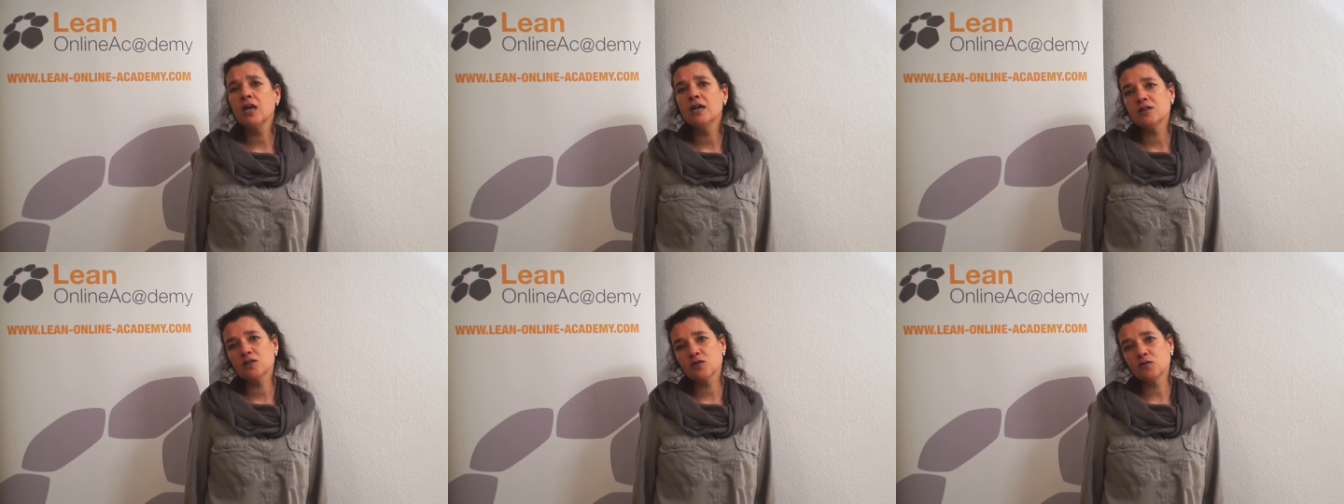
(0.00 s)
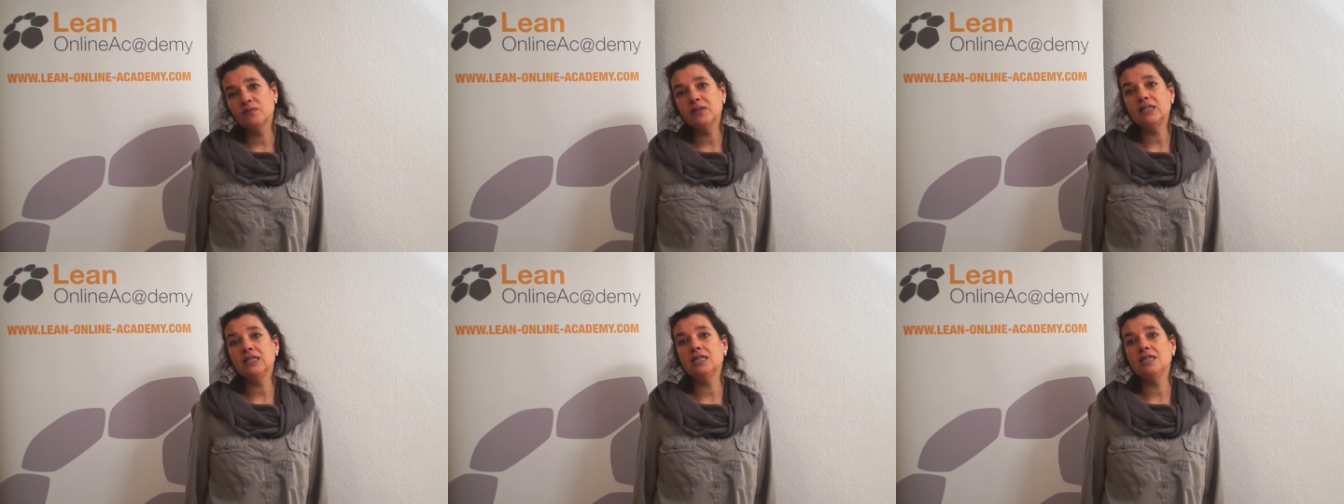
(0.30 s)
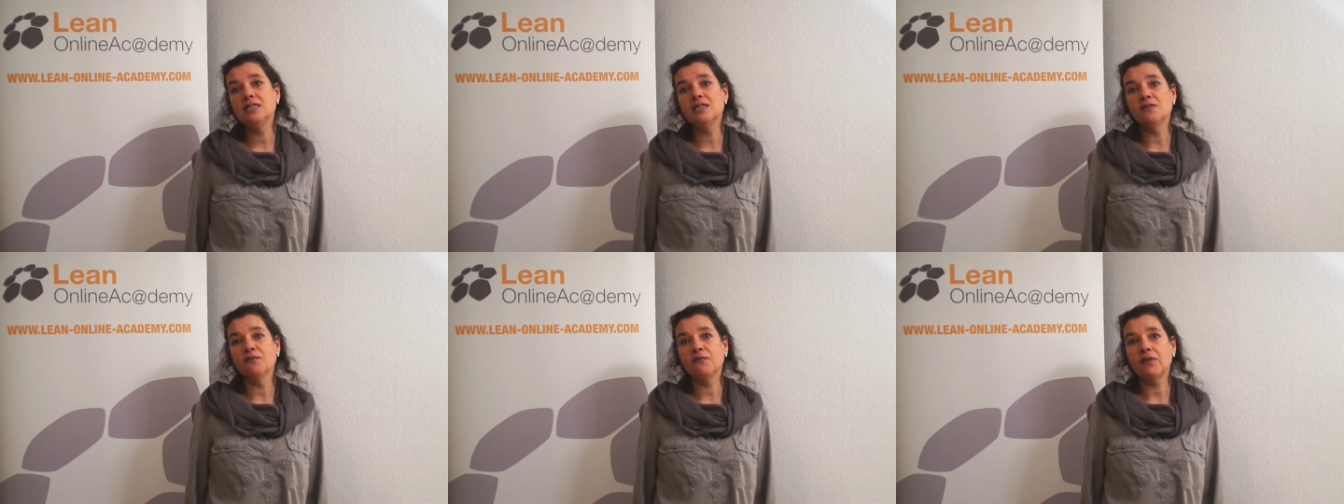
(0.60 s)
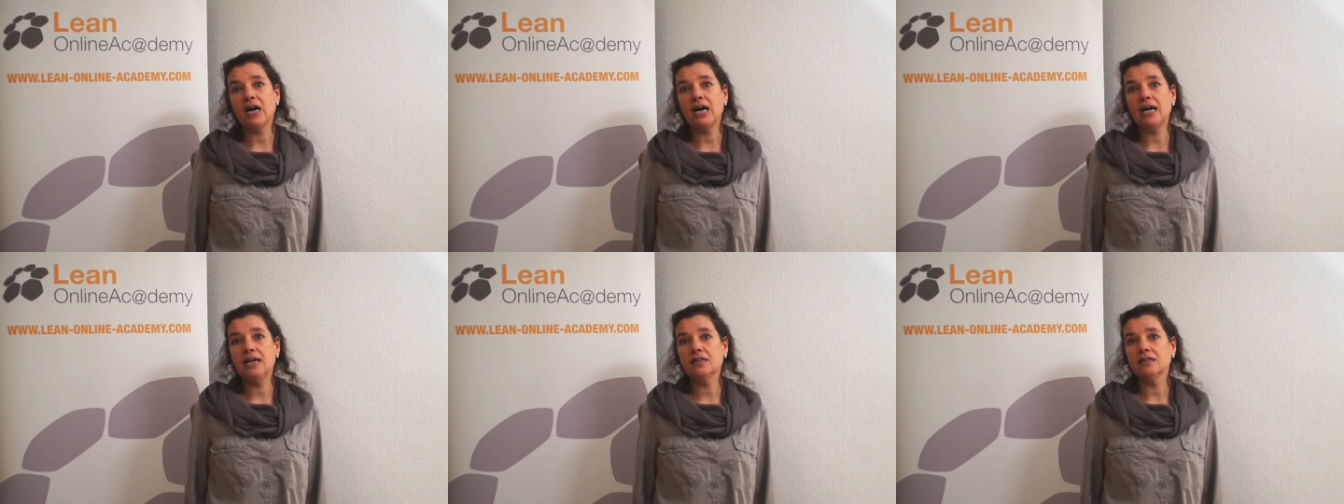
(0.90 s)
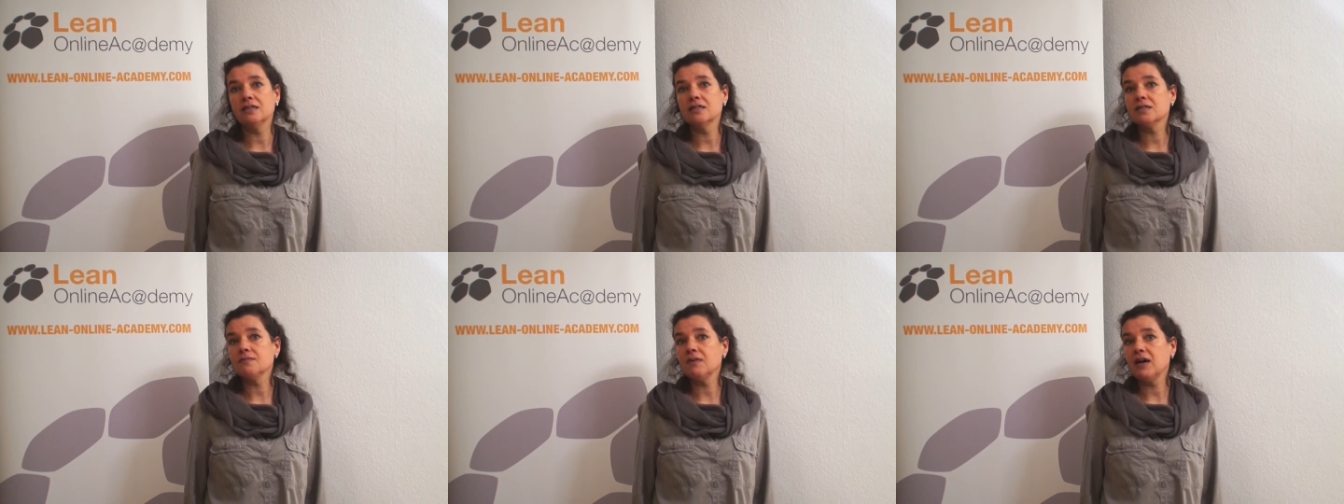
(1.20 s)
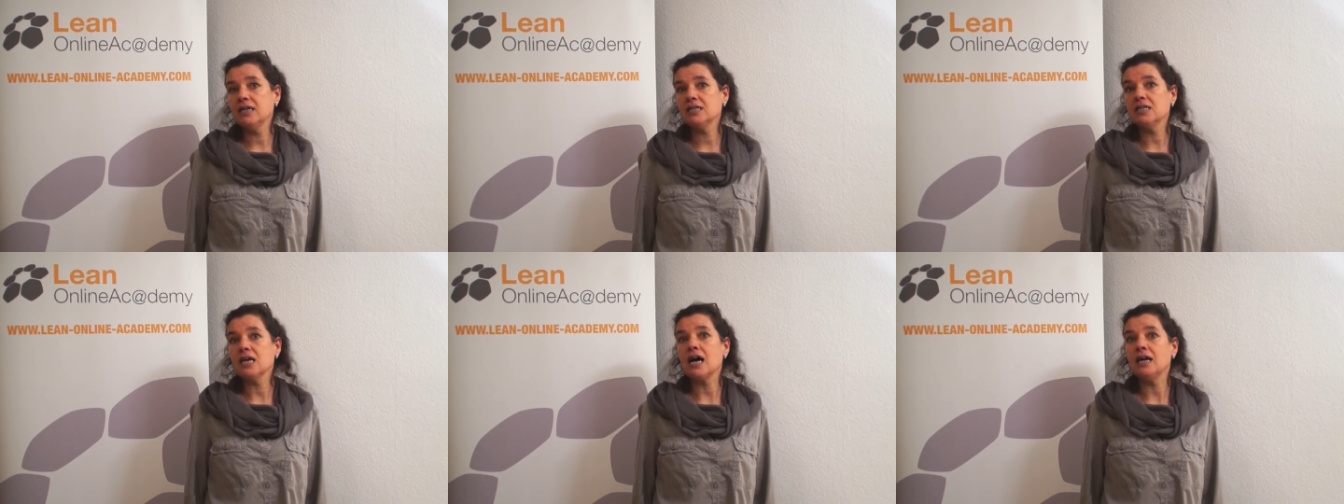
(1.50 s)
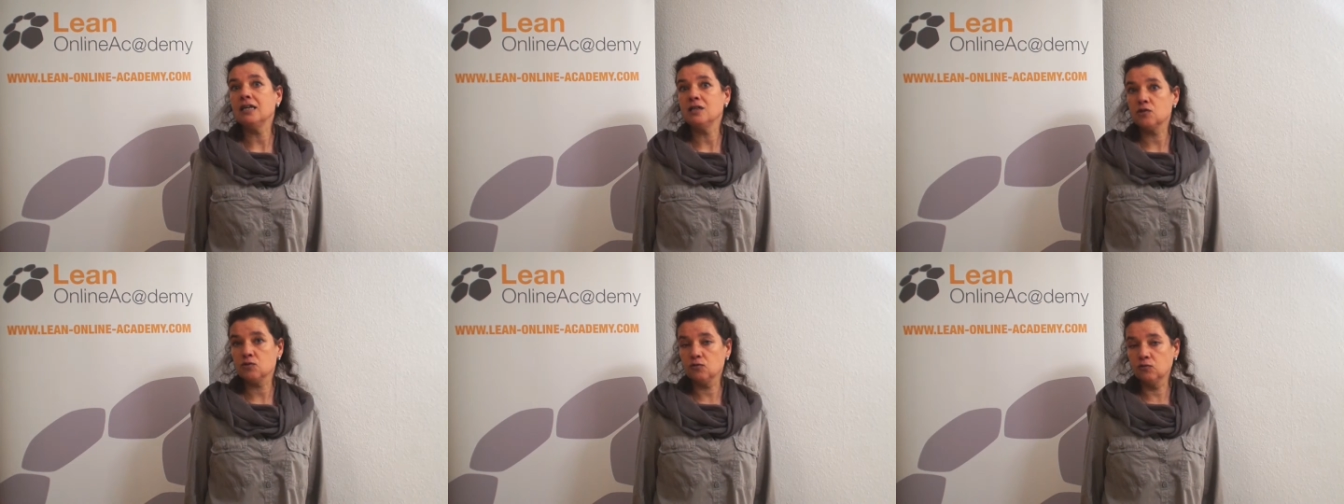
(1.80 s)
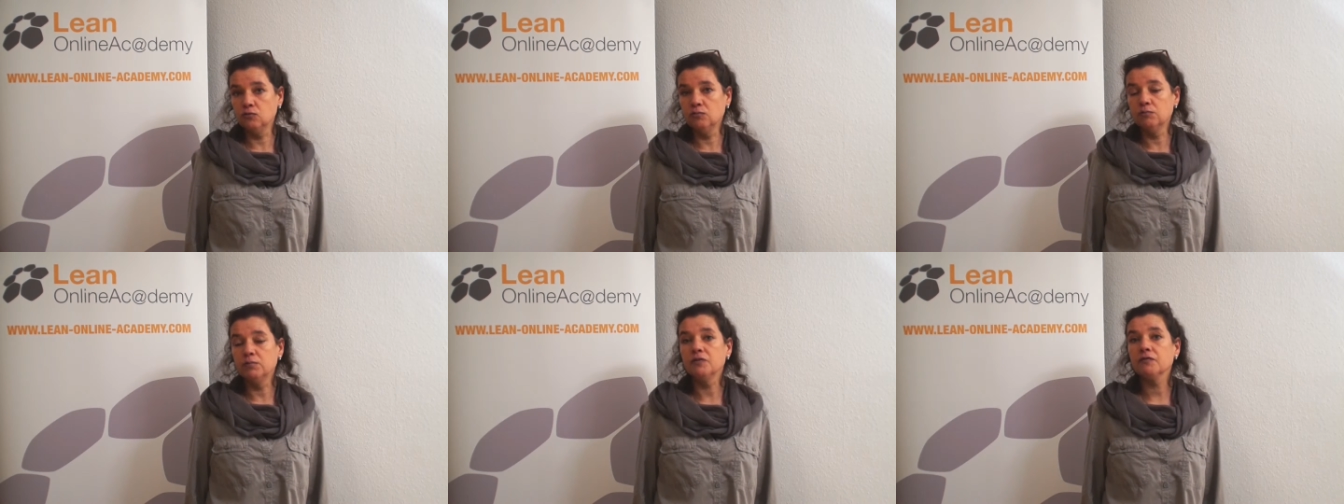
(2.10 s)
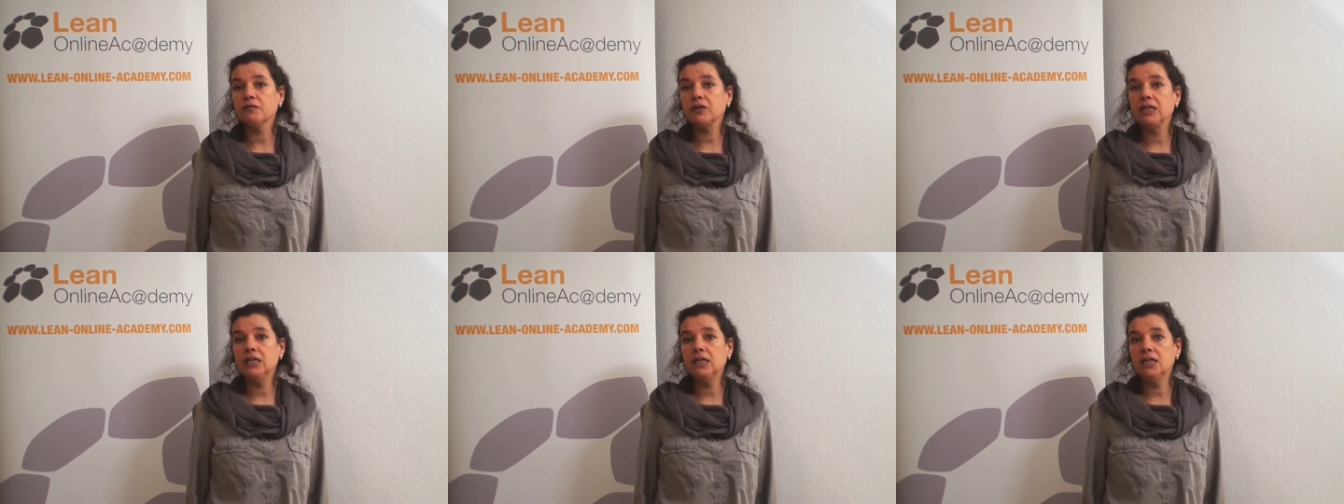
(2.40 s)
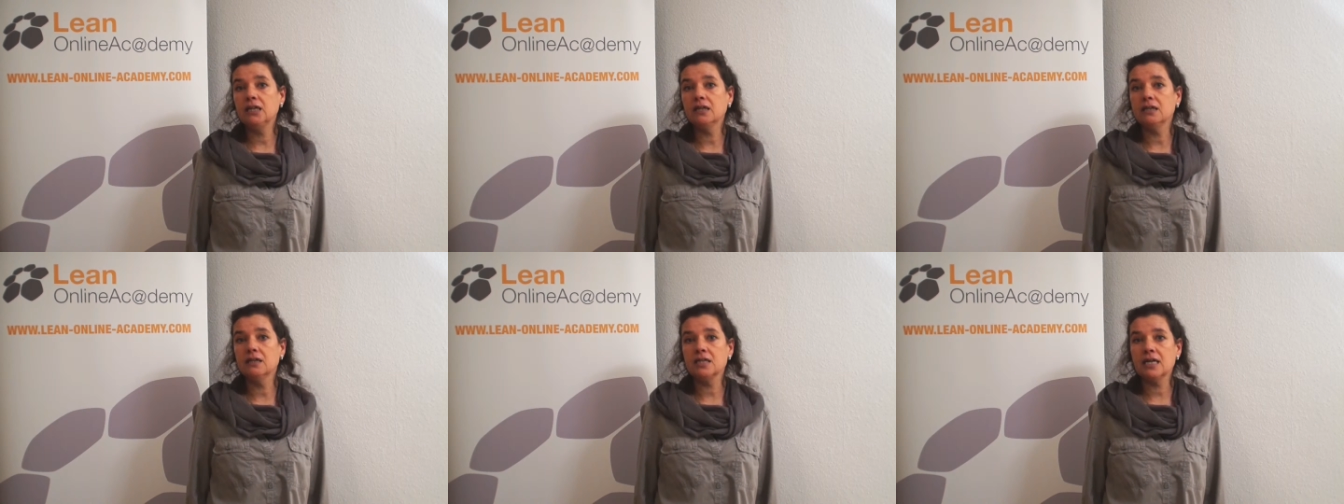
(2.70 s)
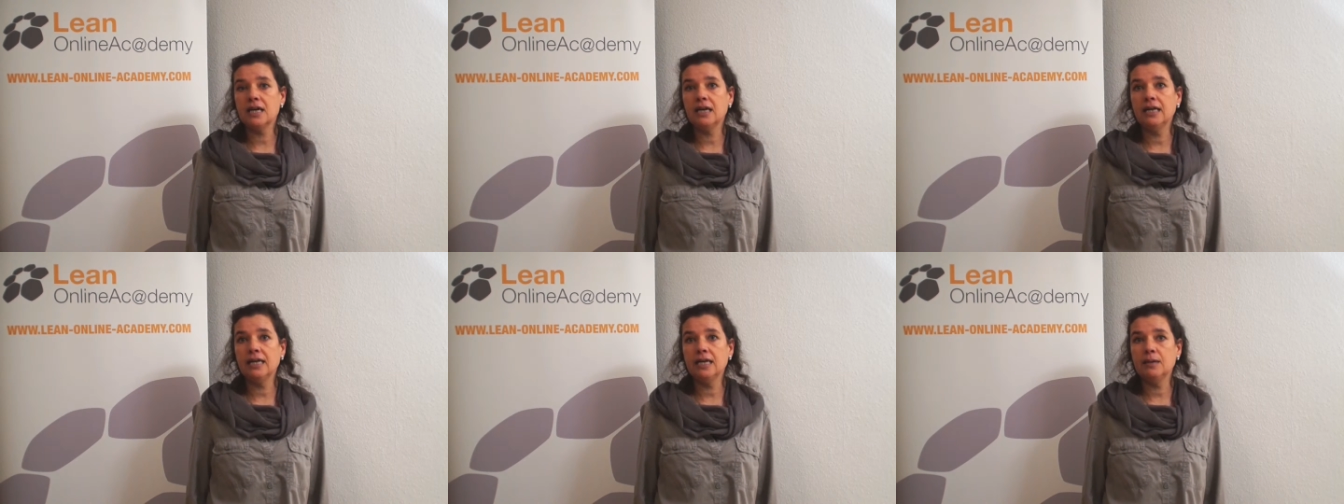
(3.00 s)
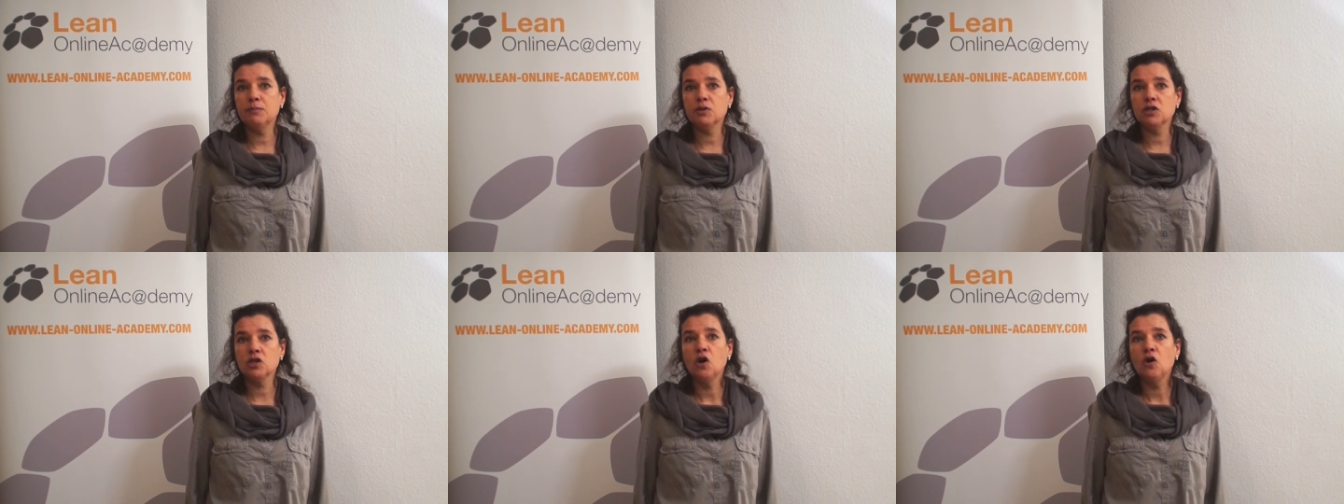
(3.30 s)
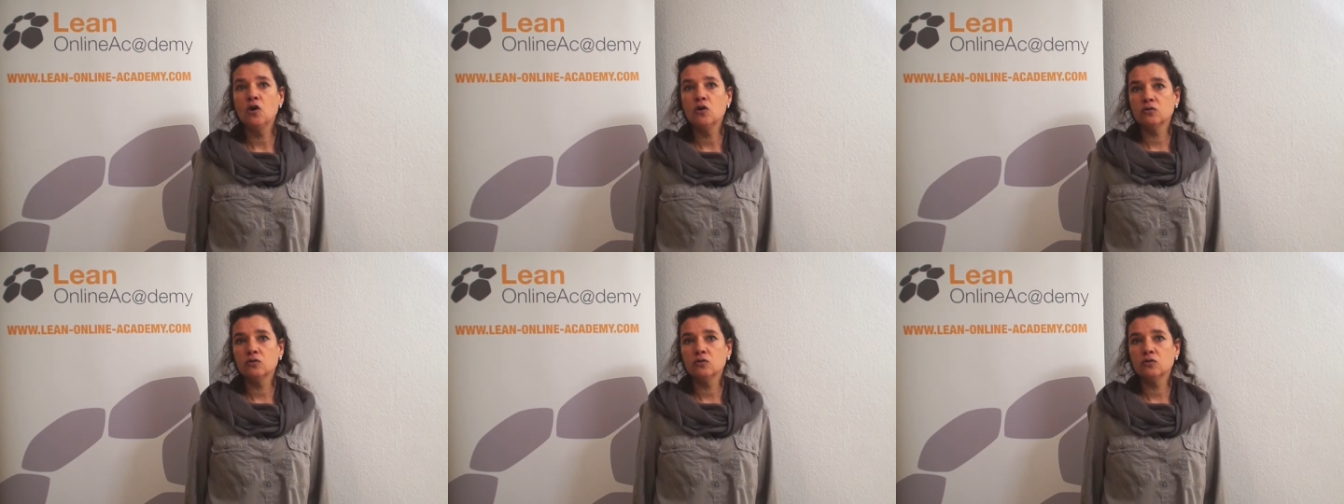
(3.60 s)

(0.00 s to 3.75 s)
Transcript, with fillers: so wird diese Verhaltensweise als unbefriedigend erlebt